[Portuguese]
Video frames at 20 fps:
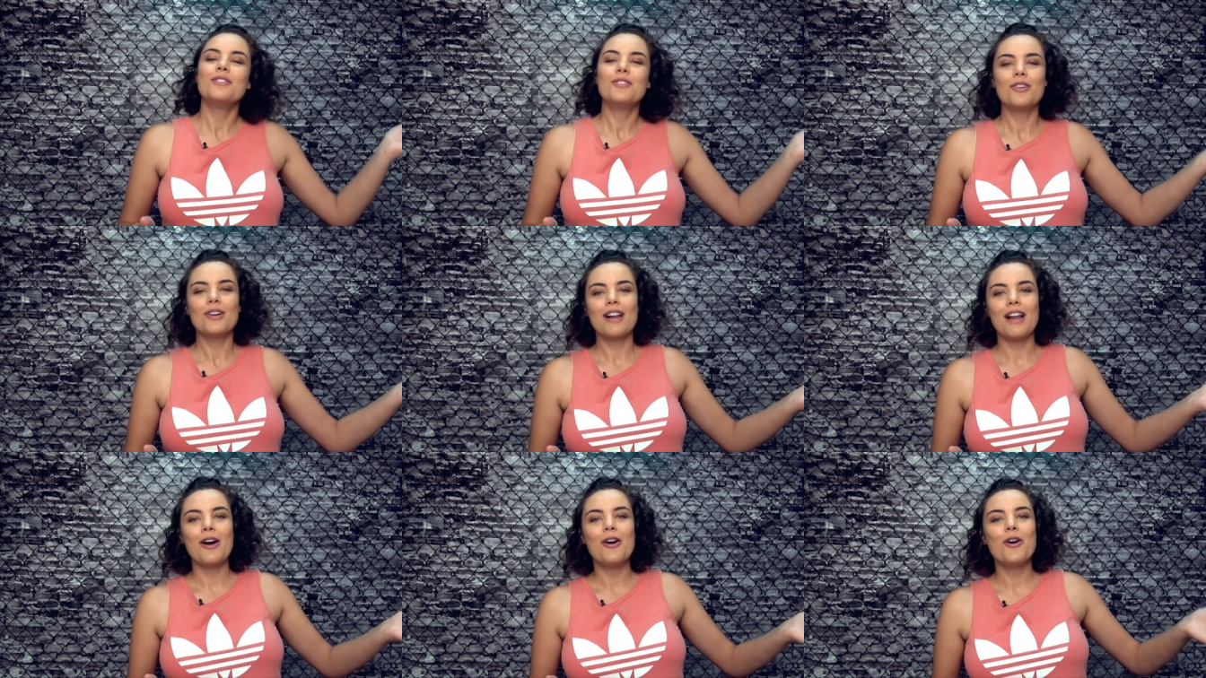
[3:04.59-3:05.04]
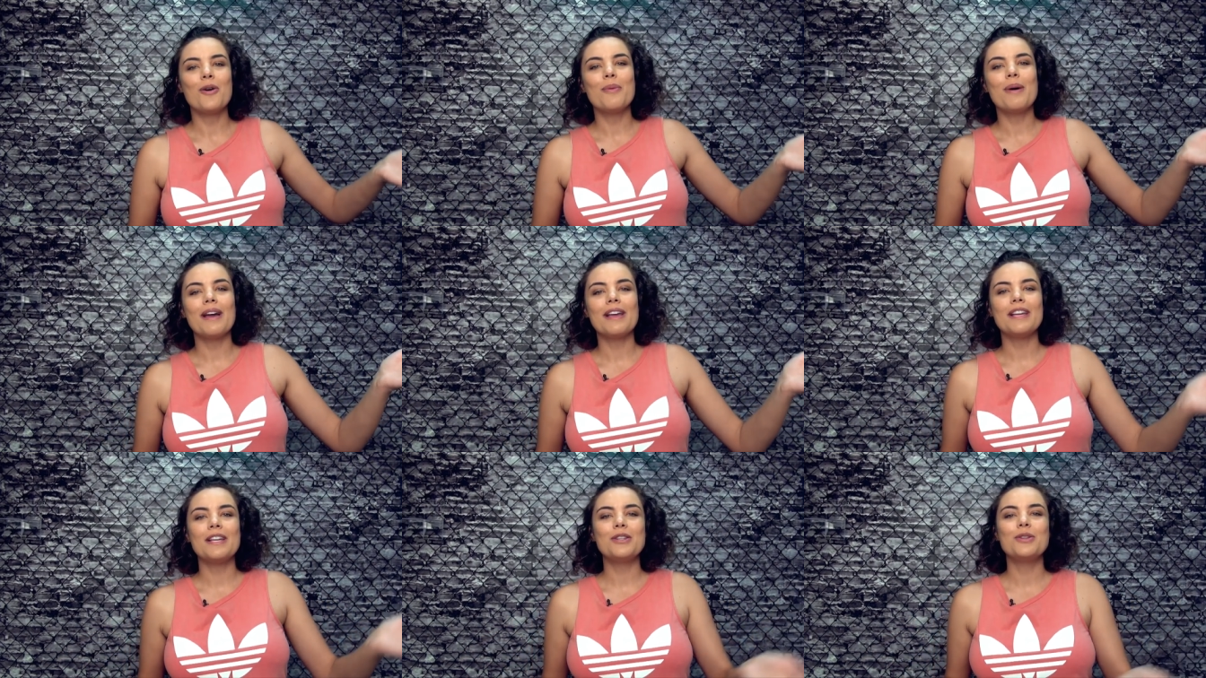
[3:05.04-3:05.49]
do
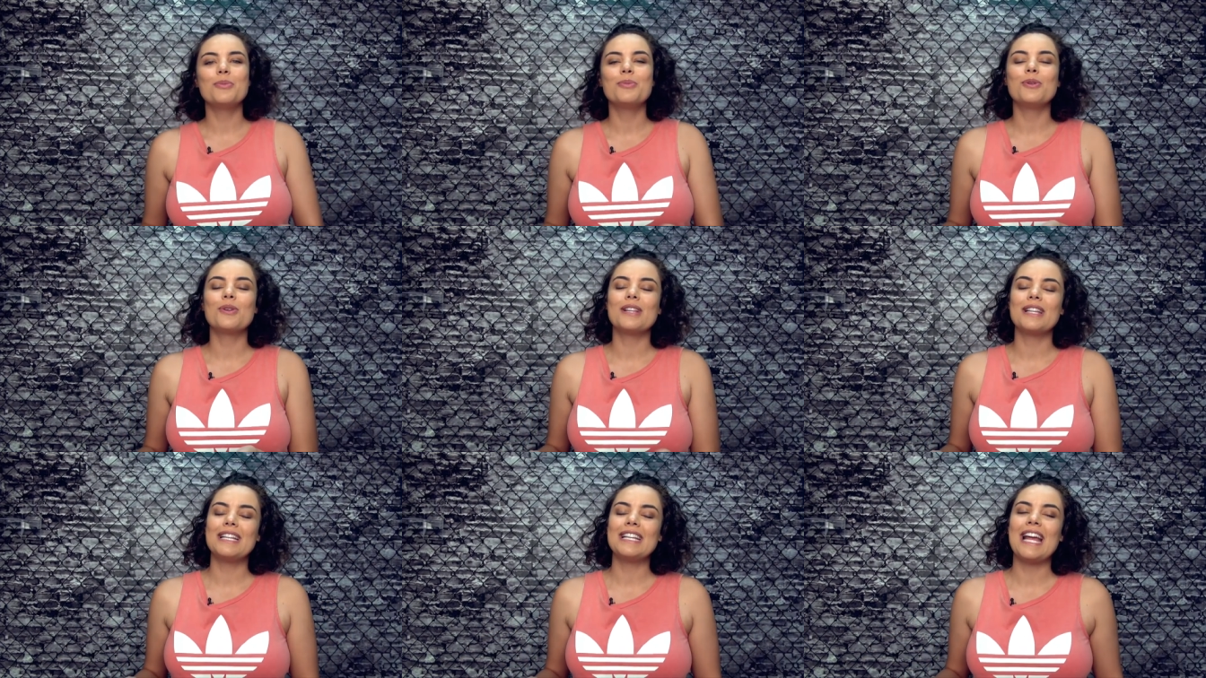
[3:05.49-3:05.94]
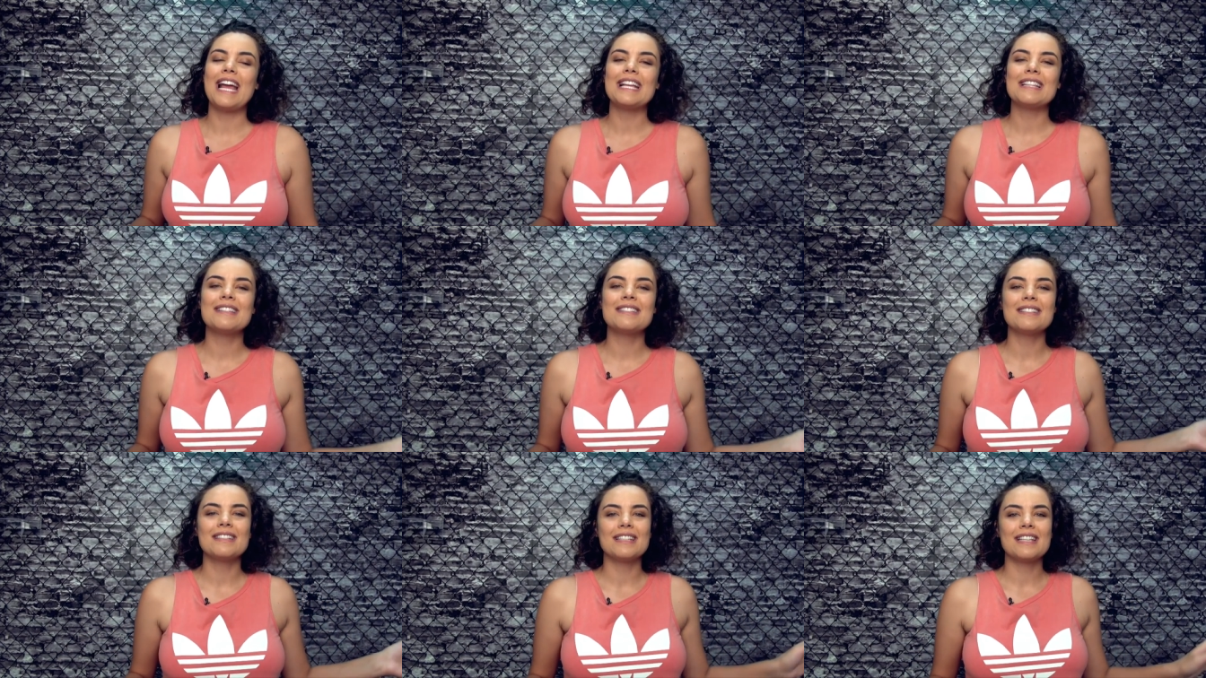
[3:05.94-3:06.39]
Oklahoma e do Brooklyn
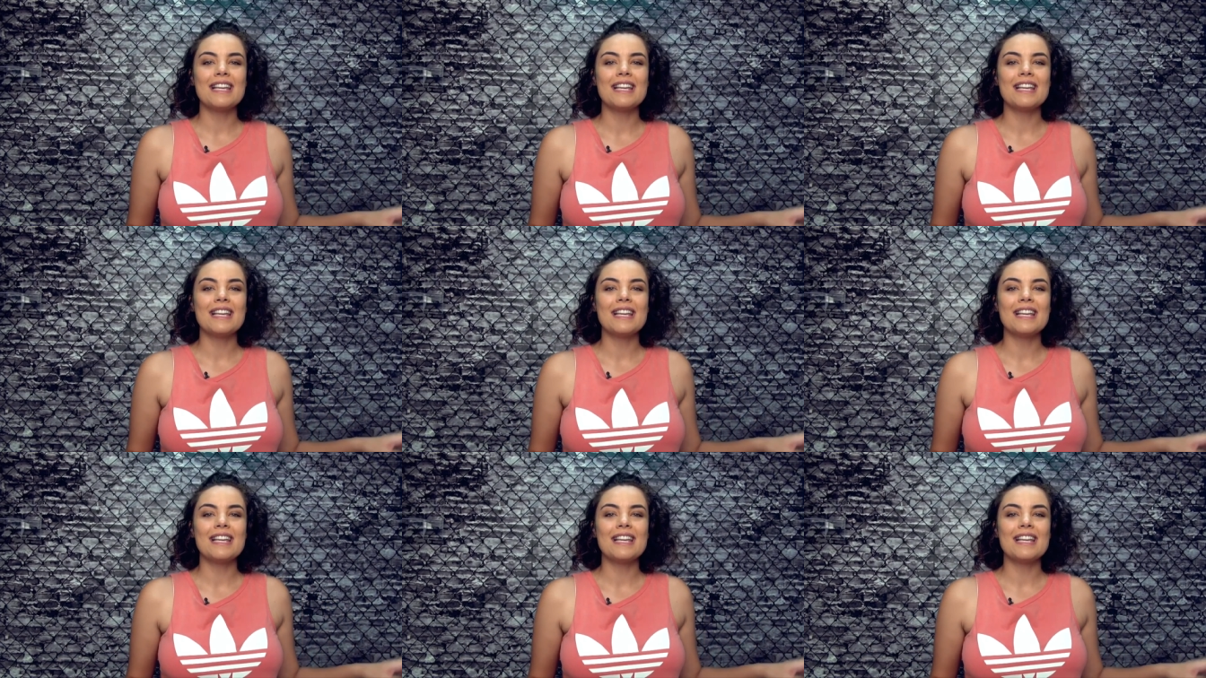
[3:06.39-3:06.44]
Nets.